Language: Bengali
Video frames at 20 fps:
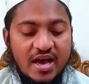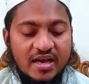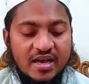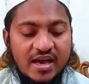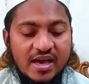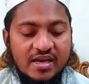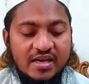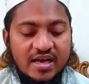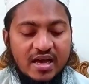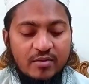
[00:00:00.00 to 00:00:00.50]

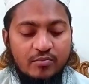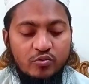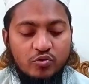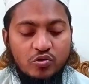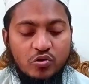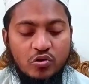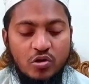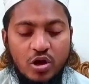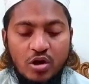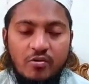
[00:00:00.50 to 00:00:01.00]
আকাঙ্ক্ষা
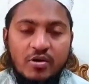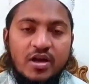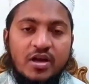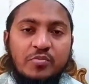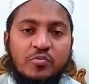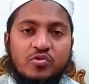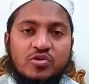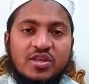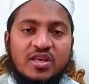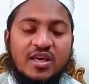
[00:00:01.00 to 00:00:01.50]
পূরণ
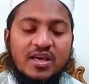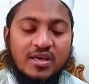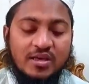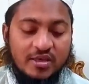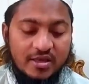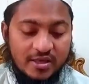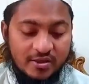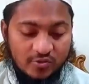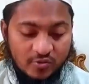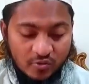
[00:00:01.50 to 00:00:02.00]
হওয়ার প্রতি
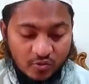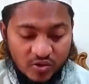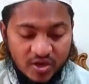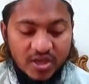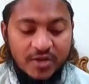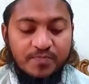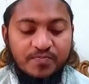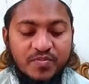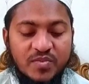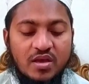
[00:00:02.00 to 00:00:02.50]
ইঙ্গিত
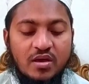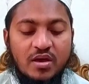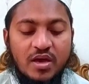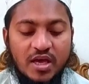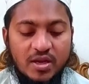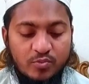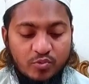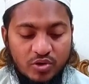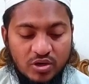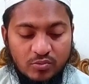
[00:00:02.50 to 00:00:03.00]
করে
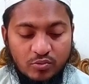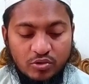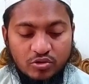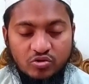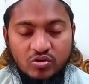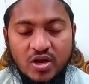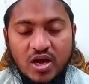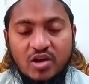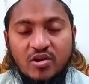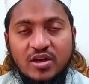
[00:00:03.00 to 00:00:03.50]
এরপরে
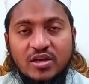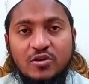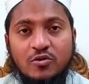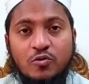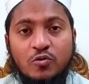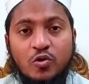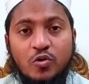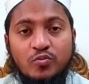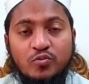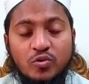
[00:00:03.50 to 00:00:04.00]
বন্ধুরা আরও
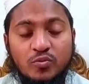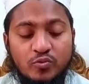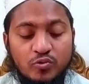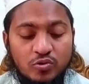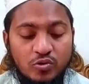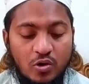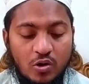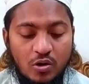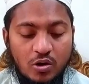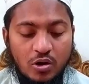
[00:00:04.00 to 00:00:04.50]
একটি
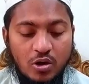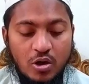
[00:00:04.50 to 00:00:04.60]
গুরুত্বপূর্ণ